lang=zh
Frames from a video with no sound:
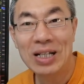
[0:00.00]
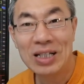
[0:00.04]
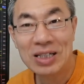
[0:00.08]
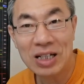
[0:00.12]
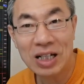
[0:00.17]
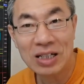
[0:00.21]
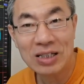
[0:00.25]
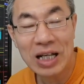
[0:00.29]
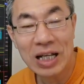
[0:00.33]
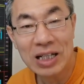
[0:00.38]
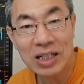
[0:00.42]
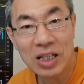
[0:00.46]

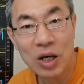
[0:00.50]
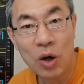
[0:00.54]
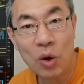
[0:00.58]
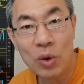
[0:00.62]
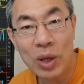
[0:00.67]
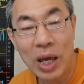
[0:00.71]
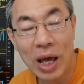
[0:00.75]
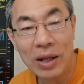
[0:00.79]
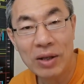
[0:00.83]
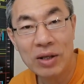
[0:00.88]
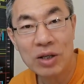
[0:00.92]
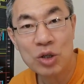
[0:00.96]
正在调
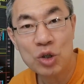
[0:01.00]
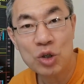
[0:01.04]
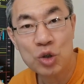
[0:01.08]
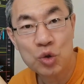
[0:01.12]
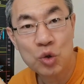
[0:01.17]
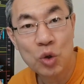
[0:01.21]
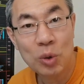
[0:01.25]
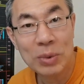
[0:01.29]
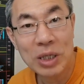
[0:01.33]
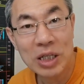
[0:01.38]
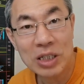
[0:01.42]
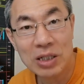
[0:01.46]
研，
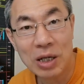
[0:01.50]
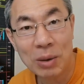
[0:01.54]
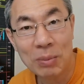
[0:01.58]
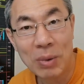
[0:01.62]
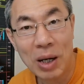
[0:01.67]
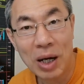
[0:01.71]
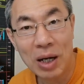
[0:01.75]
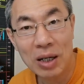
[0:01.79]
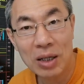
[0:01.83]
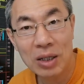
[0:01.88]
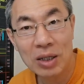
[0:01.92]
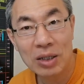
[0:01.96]
说明什
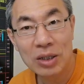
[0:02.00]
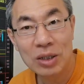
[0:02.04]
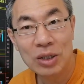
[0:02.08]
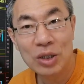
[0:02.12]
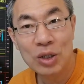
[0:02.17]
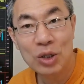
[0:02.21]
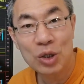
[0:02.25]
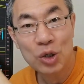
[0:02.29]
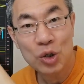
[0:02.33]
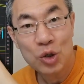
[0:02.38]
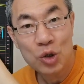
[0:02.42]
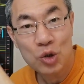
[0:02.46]
么？
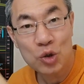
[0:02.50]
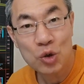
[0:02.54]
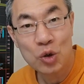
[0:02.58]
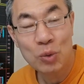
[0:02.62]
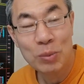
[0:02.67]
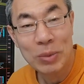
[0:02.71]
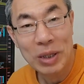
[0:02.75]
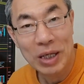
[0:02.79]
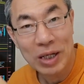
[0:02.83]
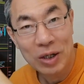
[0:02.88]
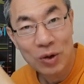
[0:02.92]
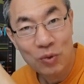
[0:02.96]
说
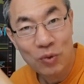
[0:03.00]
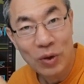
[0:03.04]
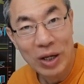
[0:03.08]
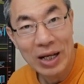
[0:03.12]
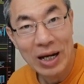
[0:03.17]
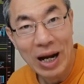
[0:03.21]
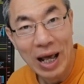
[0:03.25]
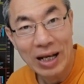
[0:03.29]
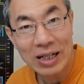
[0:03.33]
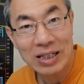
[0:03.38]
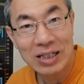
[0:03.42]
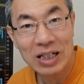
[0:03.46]
明未
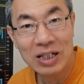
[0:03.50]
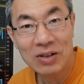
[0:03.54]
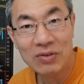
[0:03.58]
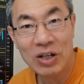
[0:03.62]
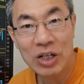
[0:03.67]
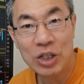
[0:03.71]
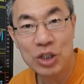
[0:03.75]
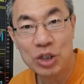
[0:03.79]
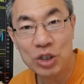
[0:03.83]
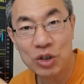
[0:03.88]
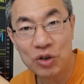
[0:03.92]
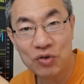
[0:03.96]
来这个
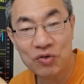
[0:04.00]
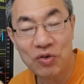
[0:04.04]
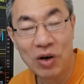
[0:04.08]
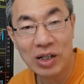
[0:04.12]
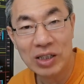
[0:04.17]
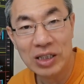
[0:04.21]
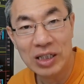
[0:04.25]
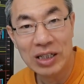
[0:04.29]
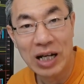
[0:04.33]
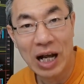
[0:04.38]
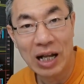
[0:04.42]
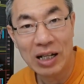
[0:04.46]
位置
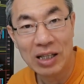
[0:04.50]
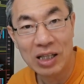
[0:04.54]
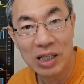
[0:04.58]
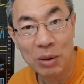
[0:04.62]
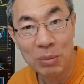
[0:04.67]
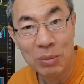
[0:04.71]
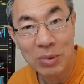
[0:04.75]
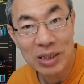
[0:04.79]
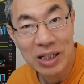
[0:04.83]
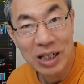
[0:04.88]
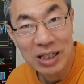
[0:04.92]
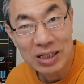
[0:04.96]
房地产
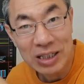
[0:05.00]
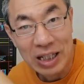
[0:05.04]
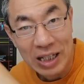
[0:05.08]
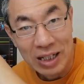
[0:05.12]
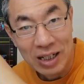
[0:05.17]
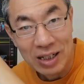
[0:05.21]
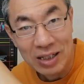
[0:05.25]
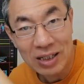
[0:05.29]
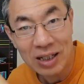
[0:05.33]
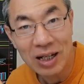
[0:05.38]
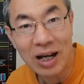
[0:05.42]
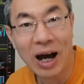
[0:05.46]
能不能顶
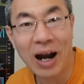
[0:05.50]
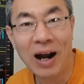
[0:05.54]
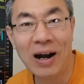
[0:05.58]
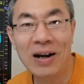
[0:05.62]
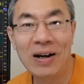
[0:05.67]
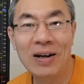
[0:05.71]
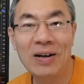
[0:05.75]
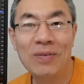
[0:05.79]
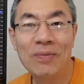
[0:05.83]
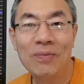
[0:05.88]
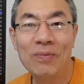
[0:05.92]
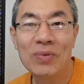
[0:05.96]
一杆儿？
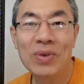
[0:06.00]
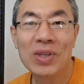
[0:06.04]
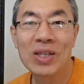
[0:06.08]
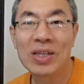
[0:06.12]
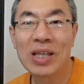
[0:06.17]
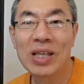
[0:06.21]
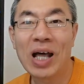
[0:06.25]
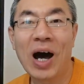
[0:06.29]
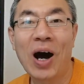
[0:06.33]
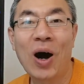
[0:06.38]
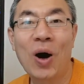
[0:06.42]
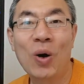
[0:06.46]

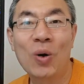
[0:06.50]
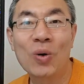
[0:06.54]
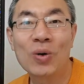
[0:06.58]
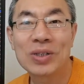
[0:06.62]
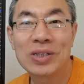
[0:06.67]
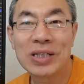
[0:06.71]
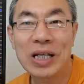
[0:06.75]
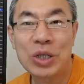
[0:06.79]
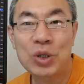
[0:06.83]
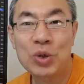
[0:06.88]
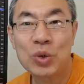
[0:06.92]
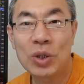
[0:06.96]
那好，
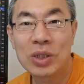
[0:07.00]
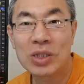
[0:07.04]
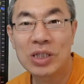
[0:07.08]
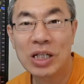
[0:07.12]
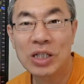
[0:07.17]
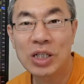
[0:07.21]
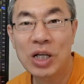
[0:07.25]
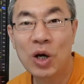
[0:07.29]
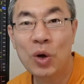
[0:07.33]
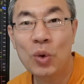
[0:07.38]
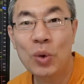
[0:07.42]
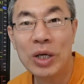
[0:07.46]
再说证
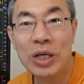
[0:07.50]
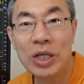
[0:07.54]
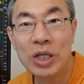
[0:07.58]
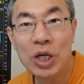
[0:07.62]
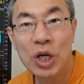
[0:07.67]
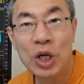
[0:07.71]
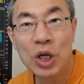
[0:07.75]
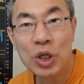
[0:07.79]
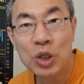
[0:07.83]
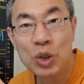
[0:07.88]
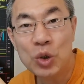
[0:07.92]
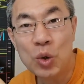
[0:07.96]
监会
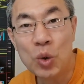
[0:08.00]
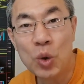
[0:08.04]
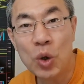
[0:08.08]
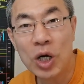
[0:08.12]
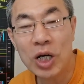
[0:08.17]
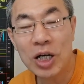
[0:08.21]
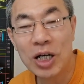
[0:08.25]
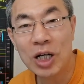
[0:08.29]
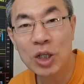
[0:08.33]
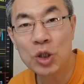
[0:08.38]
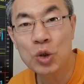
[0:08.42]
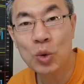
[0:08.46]
又
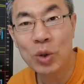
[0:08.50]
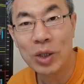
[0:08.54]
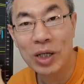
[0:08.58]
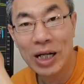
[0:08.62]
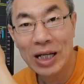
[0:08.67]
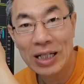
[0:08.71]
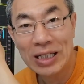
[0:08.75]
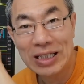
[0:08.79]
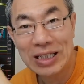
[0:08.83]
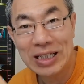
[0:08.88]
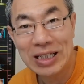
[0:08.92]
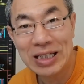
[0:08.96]
核准
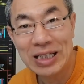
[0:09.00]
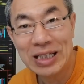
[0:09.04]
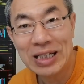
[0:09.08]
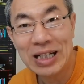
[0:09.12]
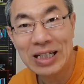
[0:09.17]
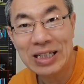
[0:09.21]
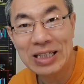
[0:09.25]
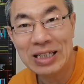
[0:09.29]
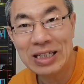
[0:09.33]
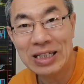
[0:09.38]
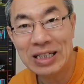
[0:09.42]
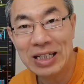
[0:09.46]
了七个
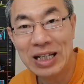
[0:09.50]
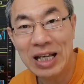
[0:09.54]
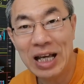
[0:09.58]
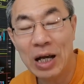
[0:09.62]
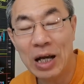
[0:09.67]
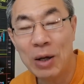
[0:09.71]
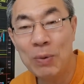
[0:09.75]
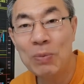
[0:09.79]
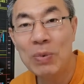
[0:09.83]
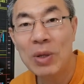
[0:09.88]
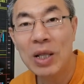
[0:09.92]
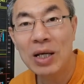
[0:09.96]
企
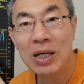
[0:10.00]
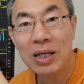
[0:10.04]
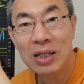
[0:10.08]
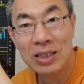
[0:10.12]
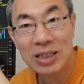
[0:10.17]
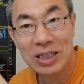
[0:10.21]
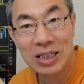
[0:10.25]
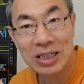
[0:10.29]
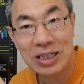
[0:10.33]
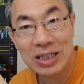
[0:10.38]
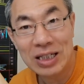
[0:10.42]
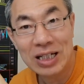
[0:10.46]
业
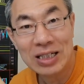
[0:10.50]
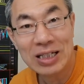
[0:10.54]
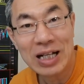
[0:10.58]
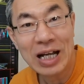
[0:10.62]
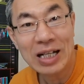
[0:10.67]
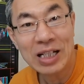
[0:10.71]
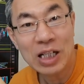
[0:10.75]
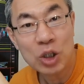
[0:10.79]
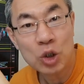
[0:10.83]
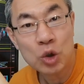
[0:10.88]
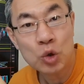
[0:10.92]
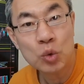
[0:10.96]
企业
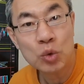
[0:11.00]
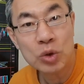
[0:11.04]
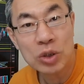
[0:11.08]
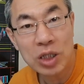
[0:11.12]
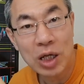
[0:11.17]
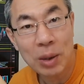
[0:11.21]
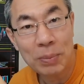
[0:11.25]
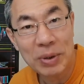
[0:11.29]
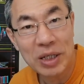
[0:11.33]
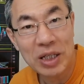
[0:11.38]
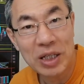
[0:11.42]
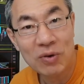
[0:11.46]
债的注
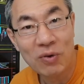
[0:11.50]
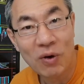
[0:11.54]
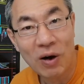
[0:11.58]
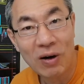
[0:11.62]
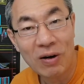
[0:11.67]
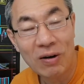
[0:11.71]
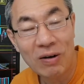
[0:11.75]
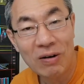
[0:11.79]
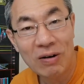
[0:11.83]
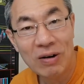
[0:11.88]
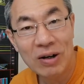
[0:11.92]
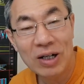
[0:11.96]
册批文，